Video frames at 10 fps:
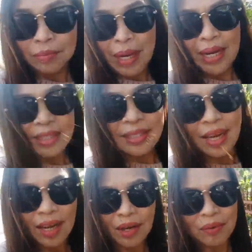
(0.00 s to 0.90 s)
ng para
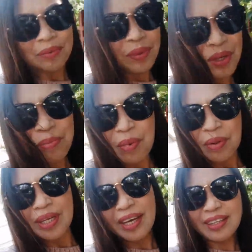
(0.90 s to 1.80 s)
sa ulo yung
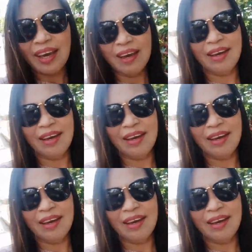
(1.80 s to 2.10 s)
bonnet.